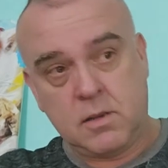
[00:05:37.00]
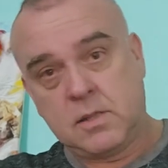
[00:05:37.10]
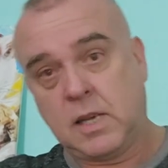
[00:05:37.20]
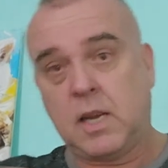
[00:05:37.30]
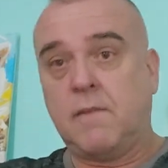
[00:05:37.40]

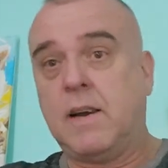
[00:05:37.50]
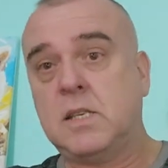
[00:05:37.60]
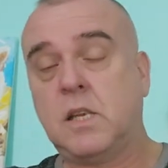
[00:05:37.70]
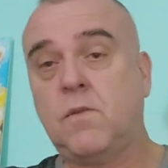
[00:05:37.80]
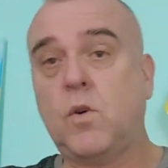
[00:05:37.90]

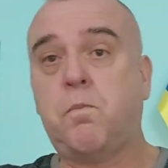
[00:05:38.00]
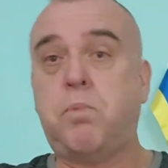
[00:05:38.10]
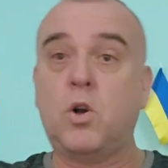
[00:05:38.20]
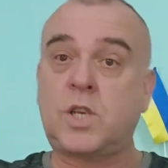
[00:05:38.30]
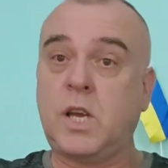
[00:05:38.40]
закрывает затвор
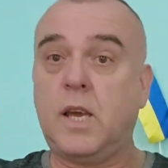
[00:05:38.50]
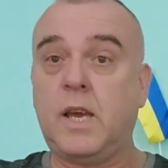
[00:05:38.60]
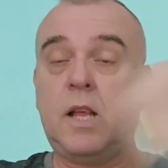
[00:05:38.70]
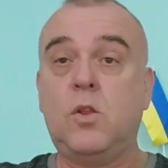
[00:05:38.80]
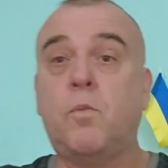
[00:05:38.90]
пушки
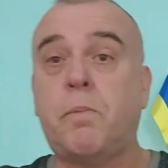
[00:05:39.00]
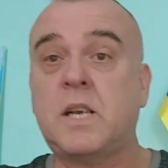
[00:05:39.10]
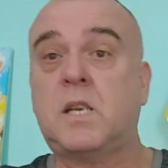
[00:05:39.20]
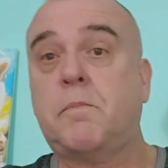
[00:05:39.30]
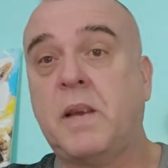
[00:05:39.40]
и
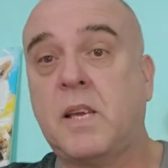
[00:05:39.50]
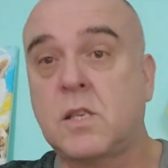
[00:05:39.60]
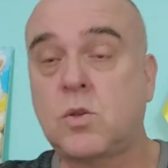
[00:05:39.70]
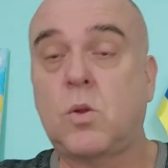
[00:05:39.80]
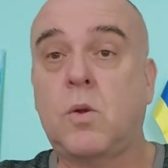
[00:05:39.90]
лупашит по
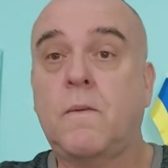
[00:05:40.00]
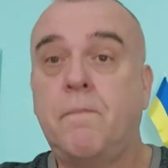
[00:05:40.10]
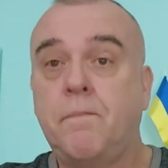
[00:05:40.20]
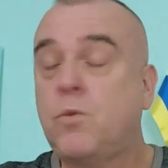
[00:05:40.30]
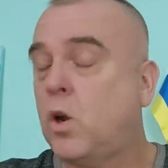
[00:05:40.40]
Херсону.
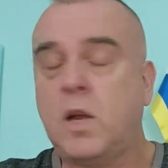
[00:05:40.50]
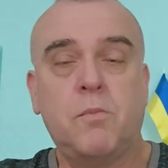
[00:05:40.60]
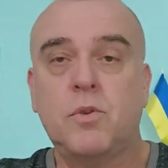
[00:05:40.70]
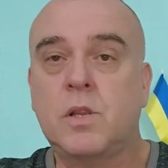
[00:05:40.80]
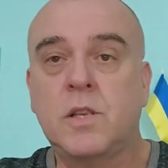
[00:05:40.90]
Только
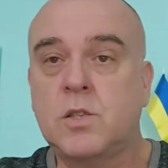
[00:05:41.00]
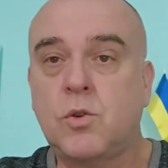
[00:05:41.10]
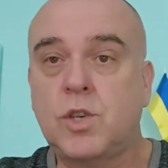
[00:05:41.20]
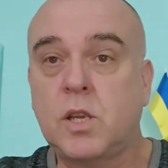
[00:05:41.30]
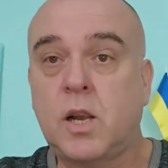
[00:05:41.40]
Путин,
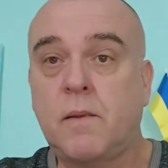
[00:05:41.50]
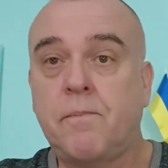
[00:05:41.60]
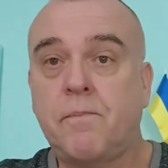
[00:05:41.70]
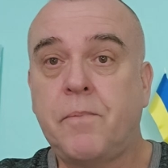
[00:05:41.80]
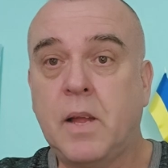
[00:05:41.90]
исключительно.
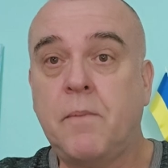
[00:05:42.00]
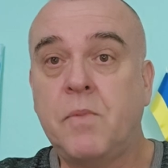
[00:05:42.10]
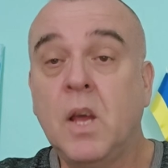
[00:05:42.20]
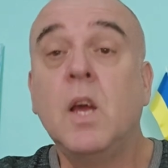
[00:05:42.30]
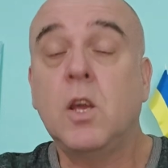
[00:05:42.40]
Да.
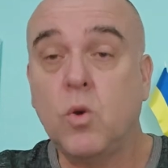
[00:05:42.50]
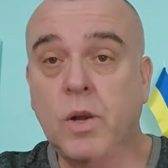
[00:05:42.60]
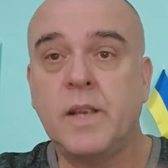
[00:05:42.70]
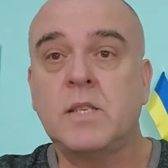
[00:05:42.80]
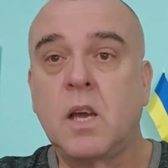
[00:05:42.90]
И
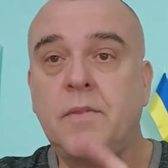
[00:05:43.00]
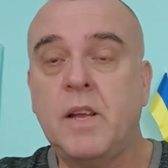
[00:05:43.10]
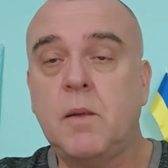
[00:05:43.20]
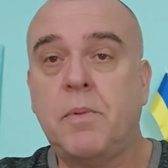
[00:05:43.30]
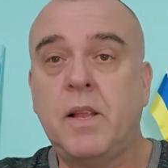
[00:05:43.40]
украинских
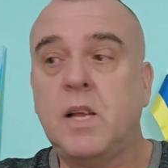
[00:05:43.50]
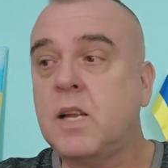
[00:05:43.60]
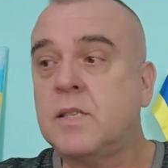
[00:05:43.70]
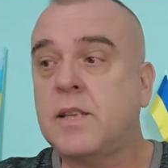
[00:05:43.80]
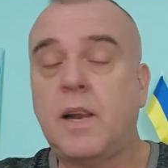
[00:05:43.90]
военнопленных
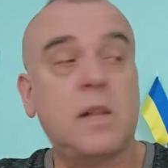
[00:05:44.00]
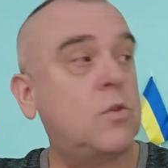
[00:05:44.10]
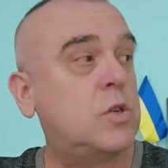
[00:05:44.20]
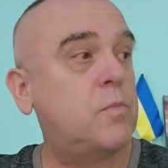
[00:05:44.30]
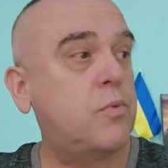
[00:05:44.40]
расстрелял
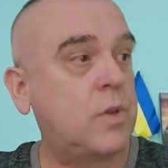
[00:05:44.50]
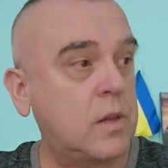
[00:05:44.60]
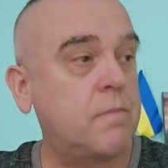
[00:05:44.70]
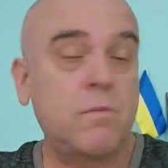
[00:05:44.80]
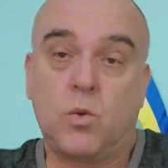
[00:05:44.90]
тоже
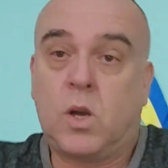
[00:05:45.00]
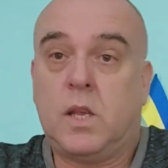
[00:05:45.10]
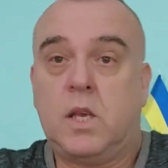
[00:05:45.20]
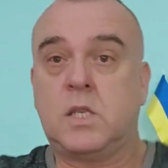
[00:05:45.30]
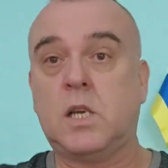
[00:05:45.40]
Путин. Ну,
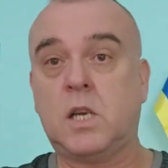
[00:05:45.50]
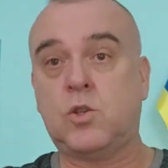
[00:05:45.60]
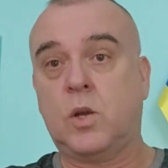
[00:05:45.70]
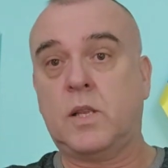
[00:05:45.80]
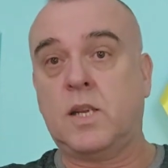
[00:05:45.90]
конечно, а
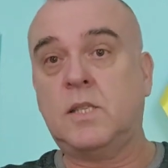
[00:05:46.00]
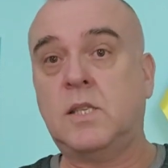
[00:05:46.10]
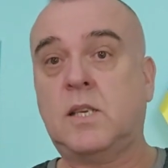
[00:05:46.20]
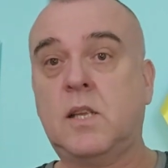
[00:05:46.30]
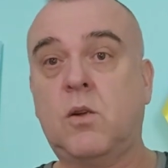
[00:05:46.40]
что, это
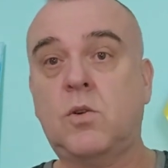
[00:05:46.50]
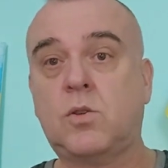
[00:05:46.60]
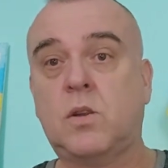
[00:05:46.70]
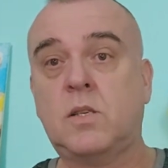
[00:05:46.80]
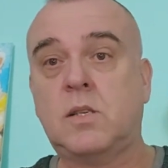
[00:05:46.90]
российский народ
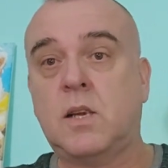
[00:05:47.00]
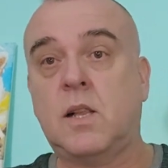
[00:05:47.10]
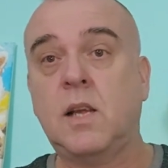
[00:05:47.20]
что ли сделал?